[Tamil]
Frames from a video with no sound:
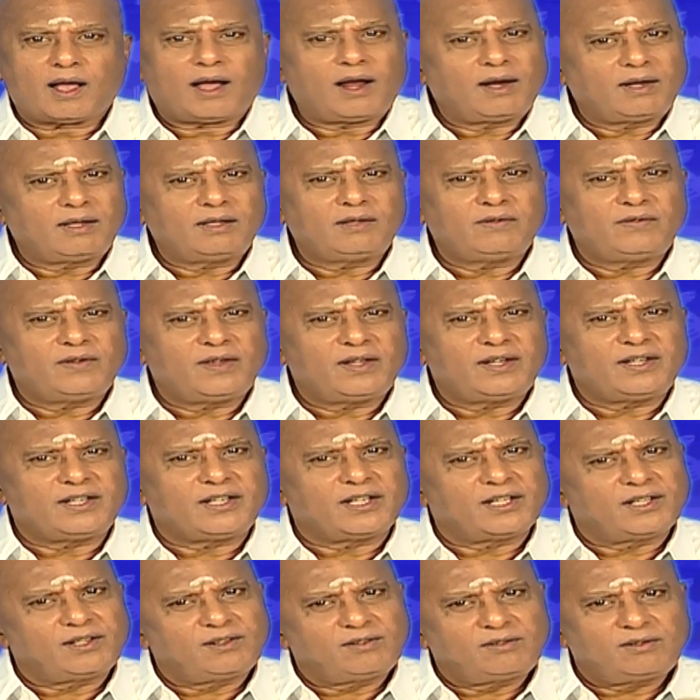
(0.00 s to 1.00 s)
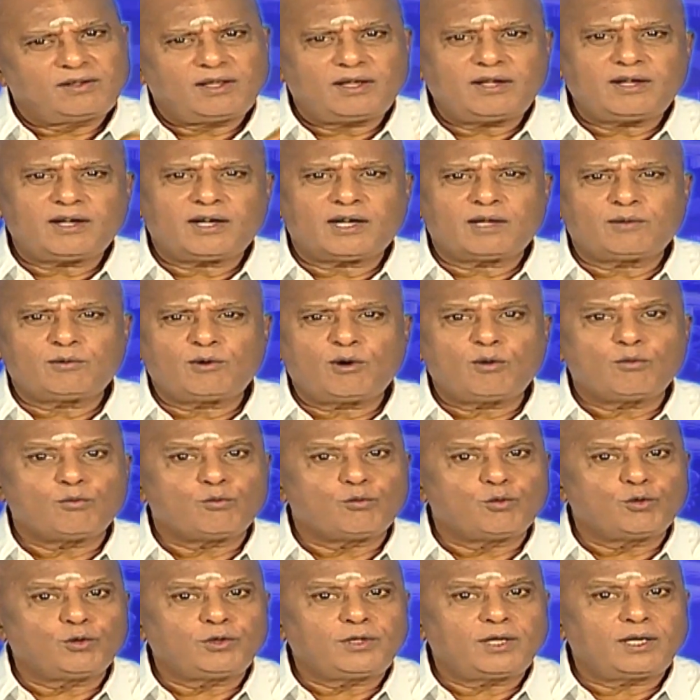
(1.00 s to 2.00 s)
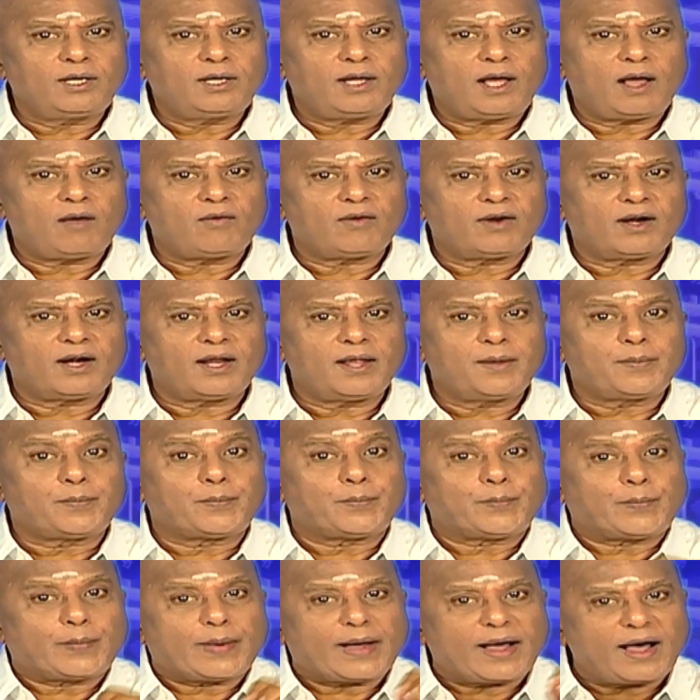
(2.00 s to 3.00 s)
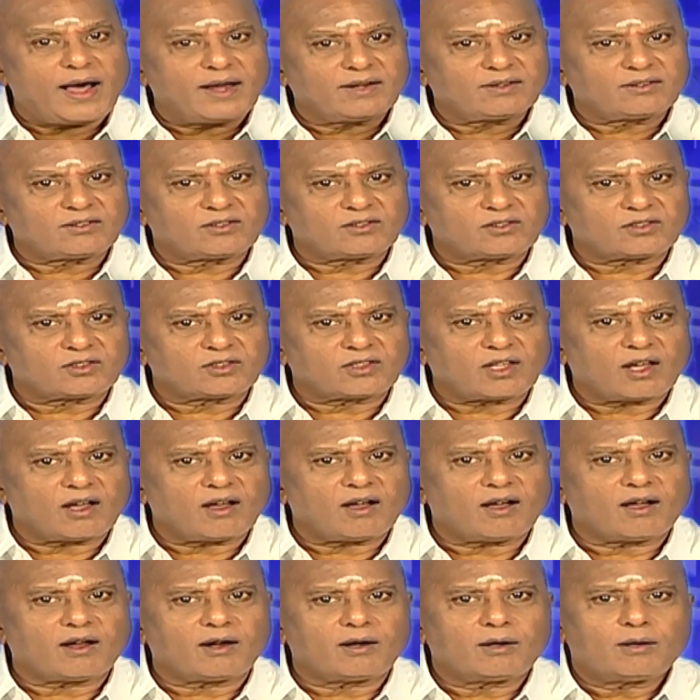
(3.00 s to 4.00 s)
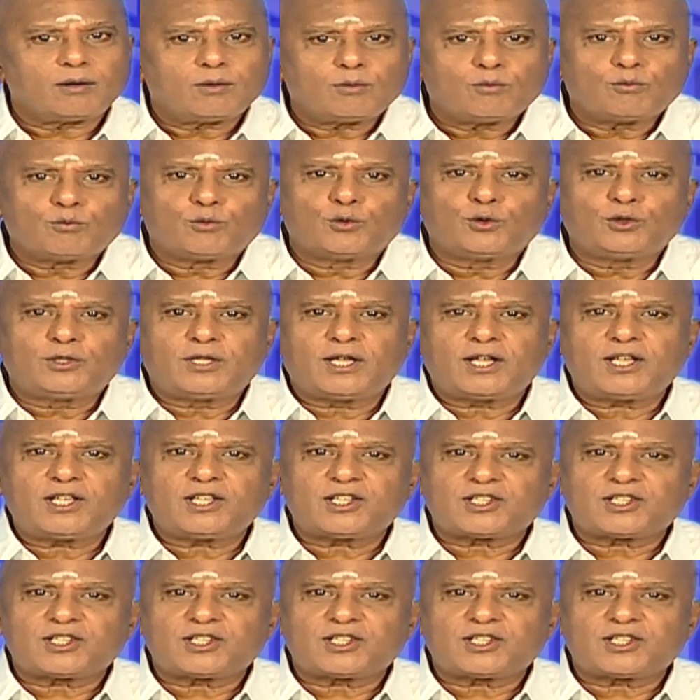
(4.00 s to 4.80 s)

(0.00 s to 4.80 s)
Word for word: அல்லது வேறு எந்த இடமும் புதன் அவர்களை பார்த்தால் புத